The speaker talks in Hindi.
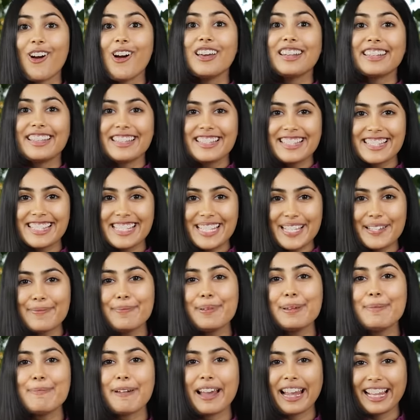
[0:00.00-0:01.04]
और इससे
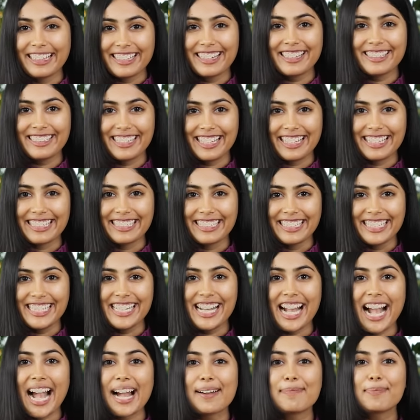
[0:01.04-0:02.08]
भी बेहतर
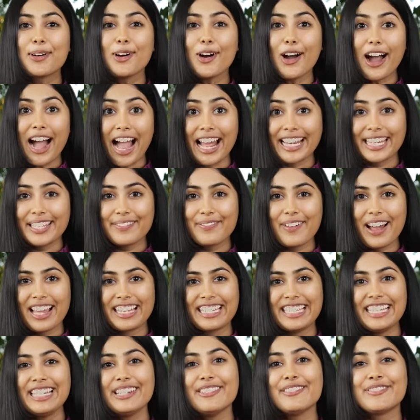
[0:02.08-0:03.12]
टेक्निक आपको आने
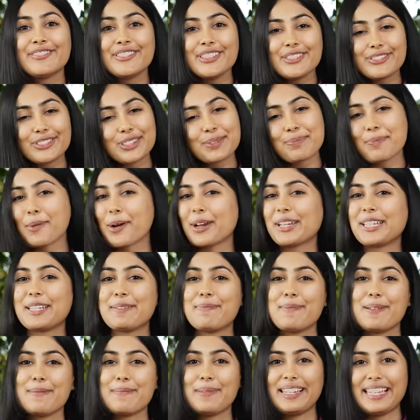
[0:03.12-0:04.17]
वाले फिफ्थ
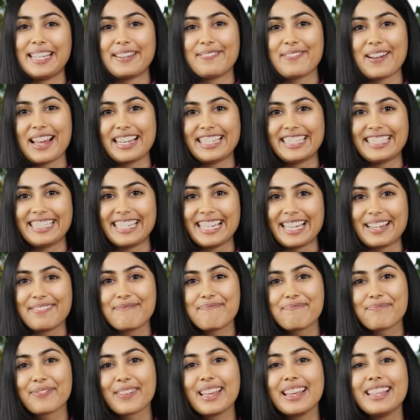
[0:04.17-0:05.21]
पॉइंट में मिलने वाली है
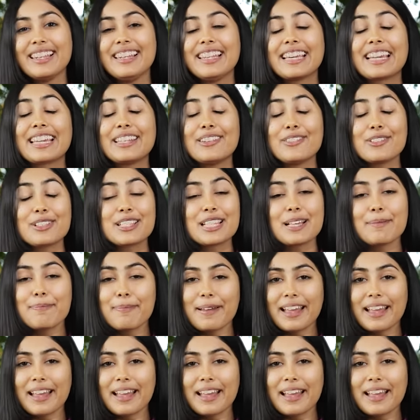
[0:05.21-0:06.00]
लेकिन उससे